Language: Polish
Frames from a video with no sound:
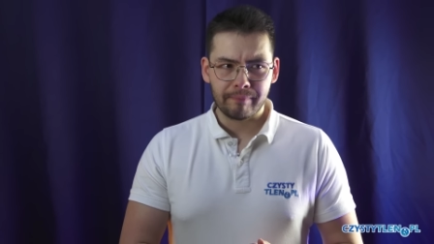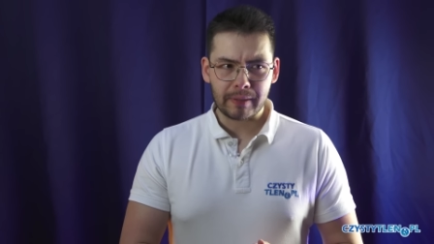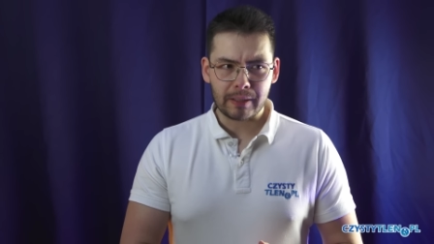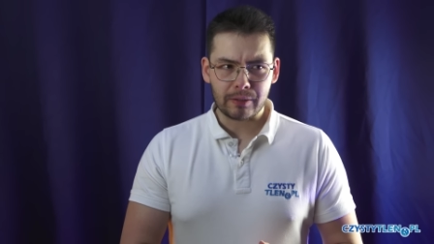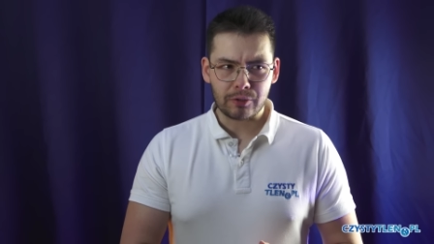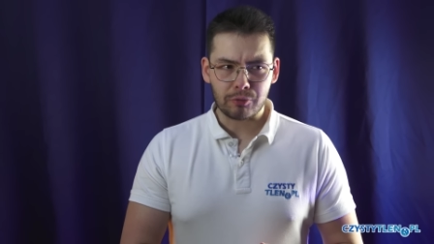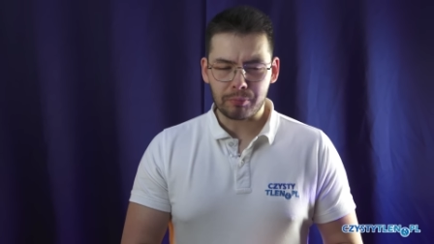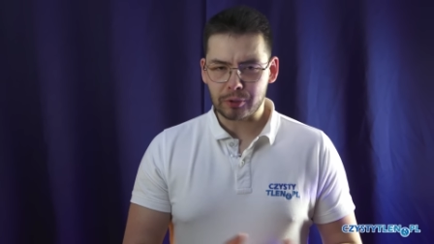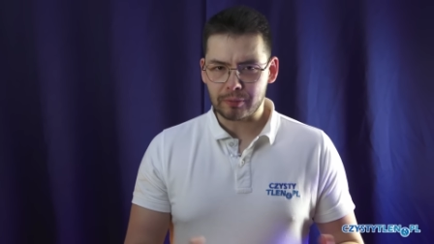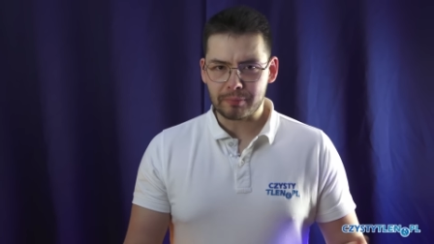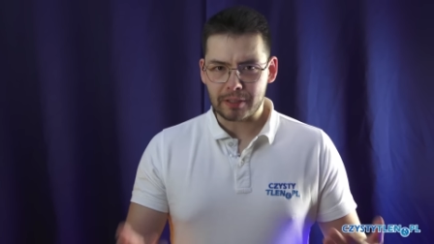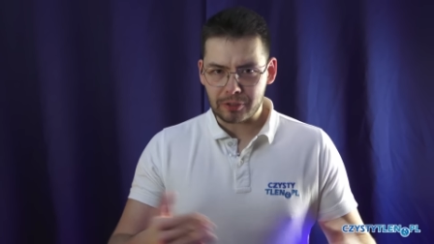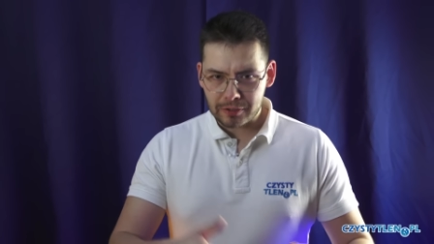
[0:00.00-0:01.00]
e, czy
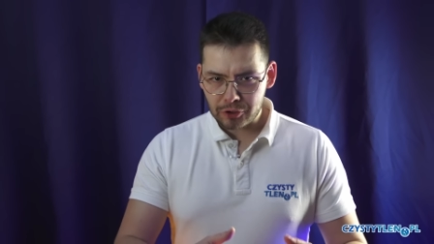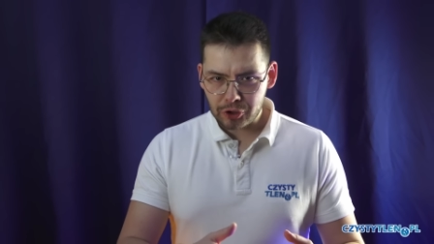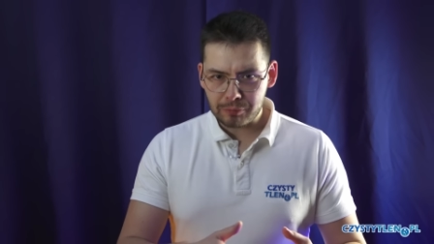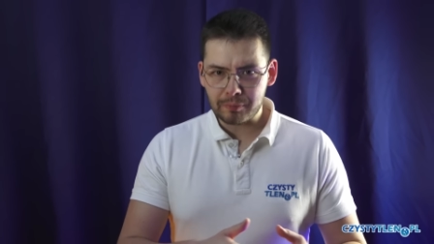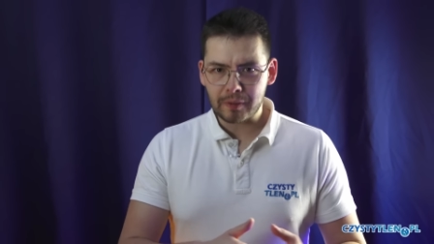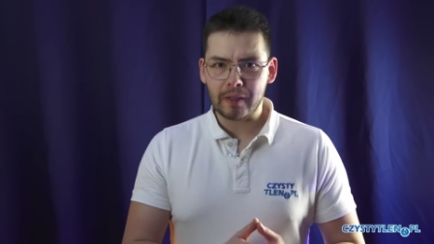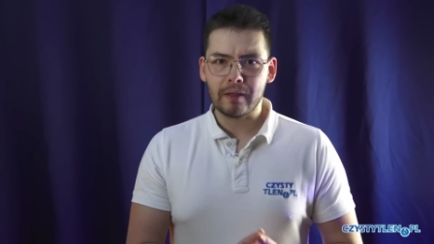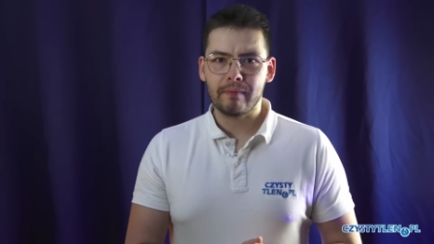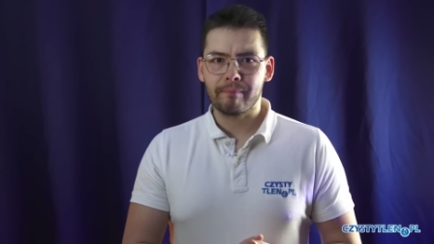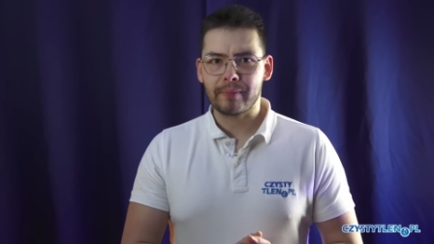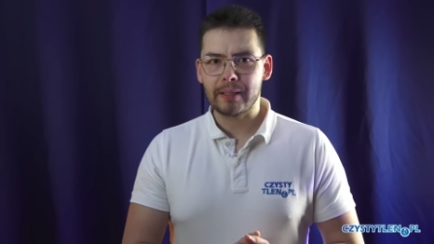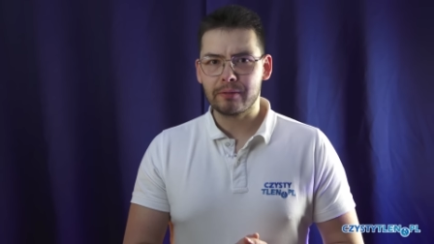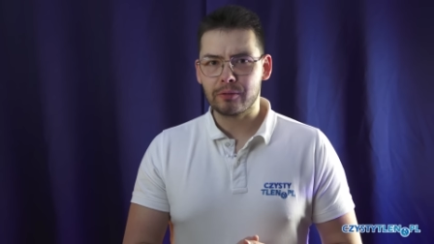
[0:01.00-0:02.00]
potem zaś z zimna,
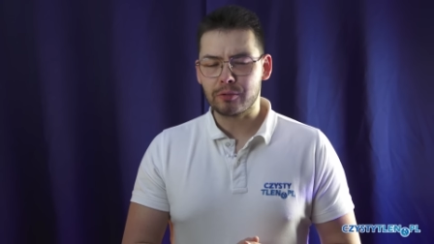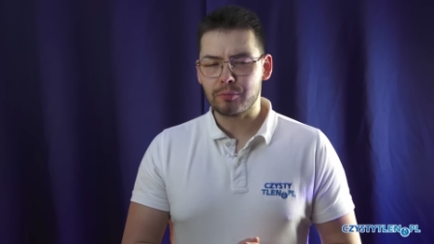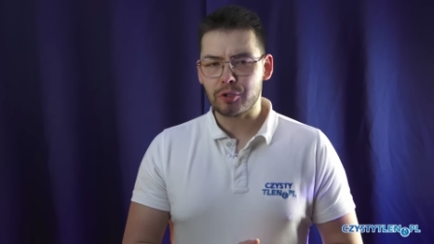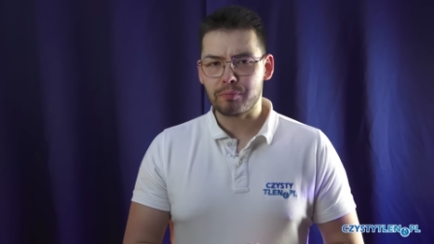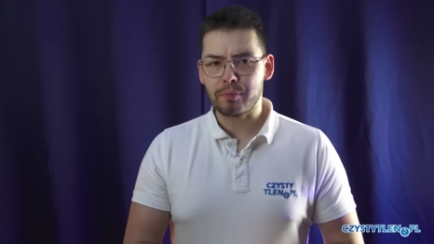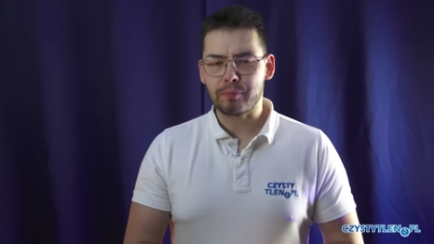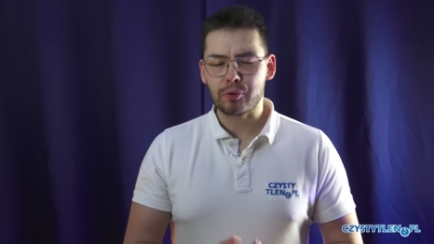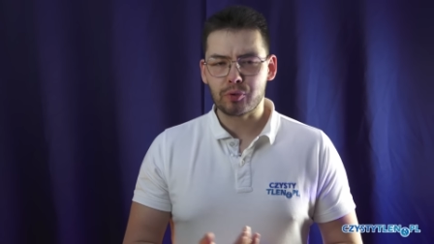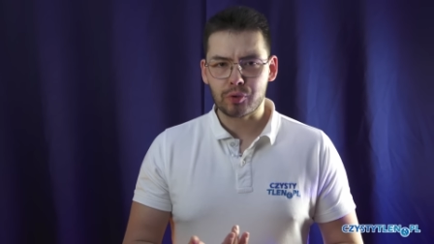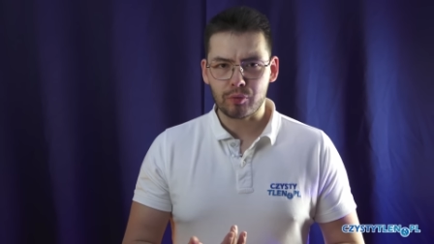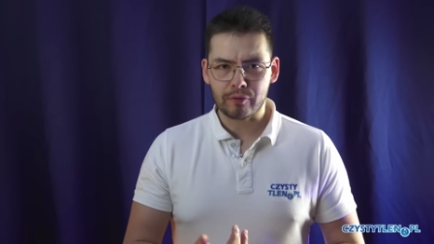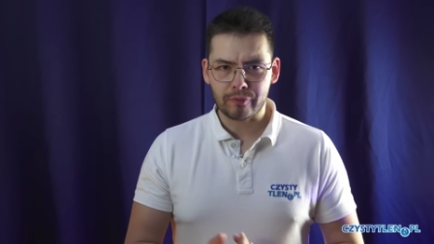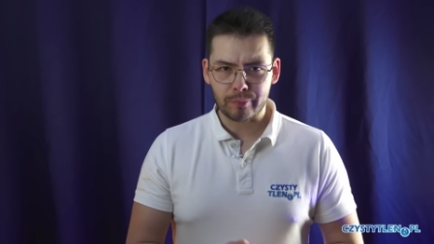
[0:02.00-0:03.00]
e, no to możesz po prostu
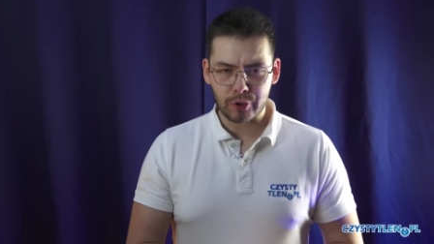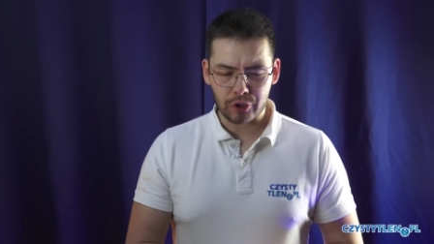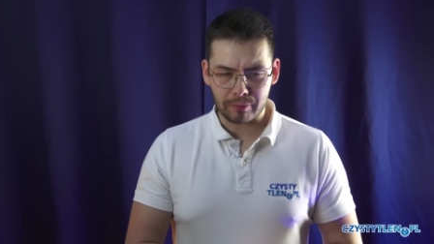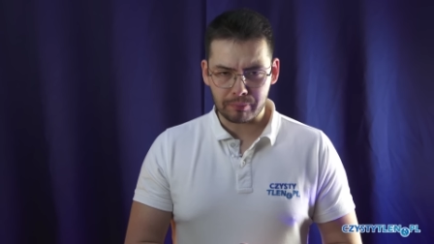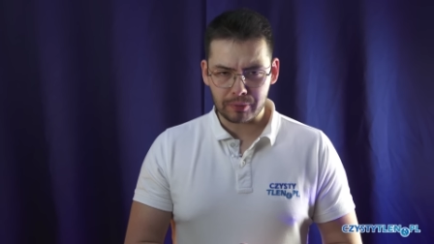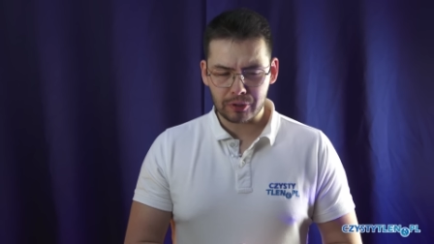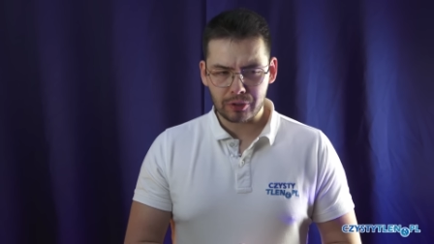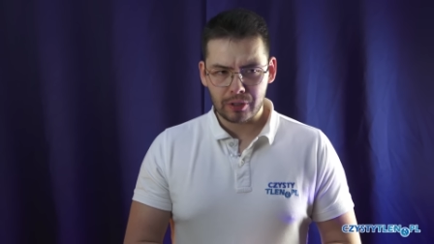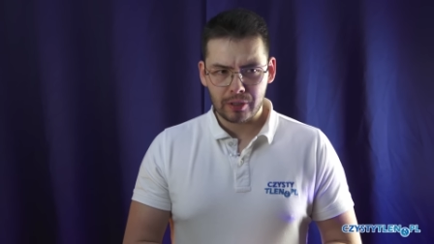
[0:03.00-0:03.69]
się łatwo przeziębić.